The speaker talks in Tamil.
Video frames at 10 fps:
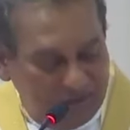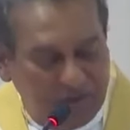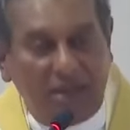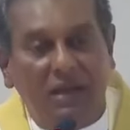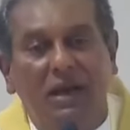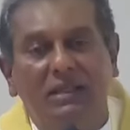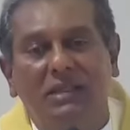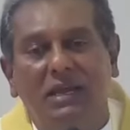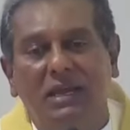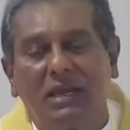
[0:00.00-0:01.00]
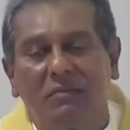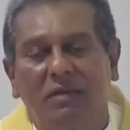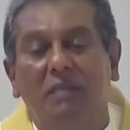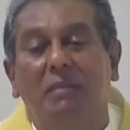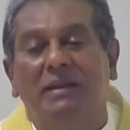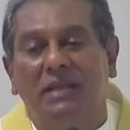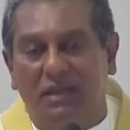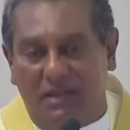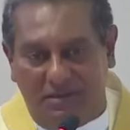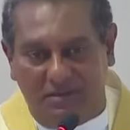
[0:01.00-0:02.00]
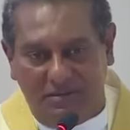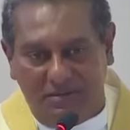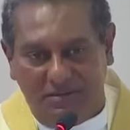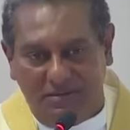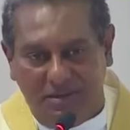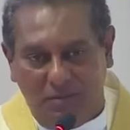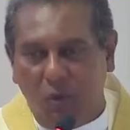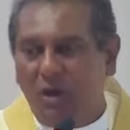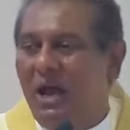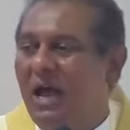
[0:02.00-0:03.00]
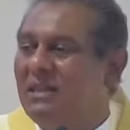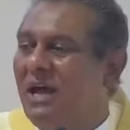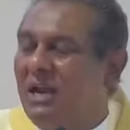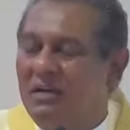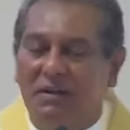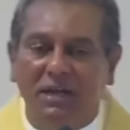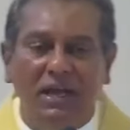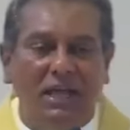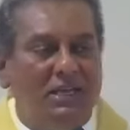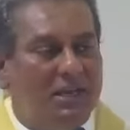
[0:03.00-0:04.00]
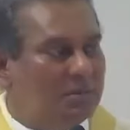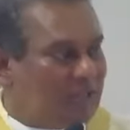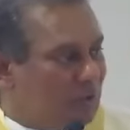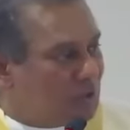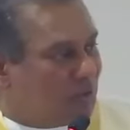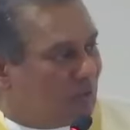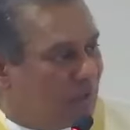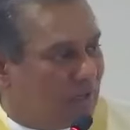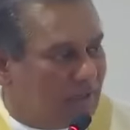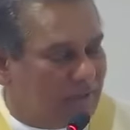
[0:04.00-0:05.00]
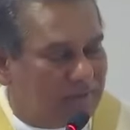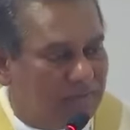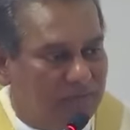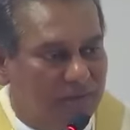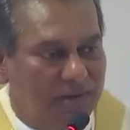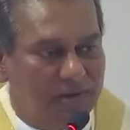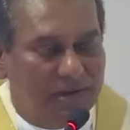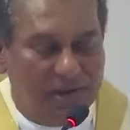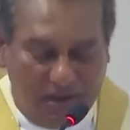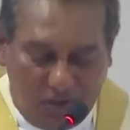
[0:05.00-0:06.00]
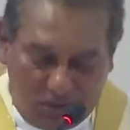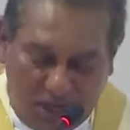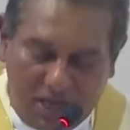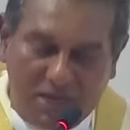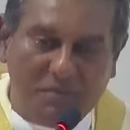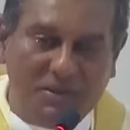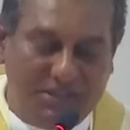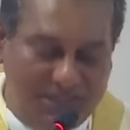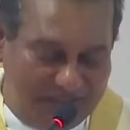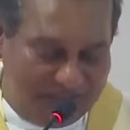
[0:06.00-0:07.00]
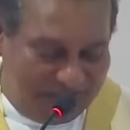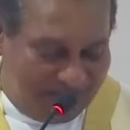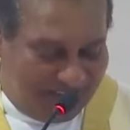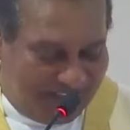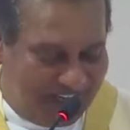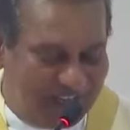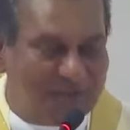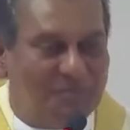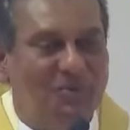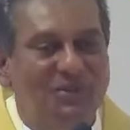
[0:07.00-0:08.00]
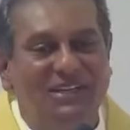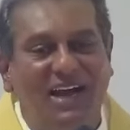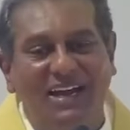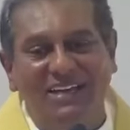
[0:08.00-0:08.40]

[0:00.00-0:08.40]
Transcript: வெரி ஏர்த்லி வெரி மெட்டீரியல் பொருளாத அளவில் அதுக்கு நம்ம சந்தோஷம் கொடுக்கிறது உதாரணம் வந்து எனக்கு புது காடி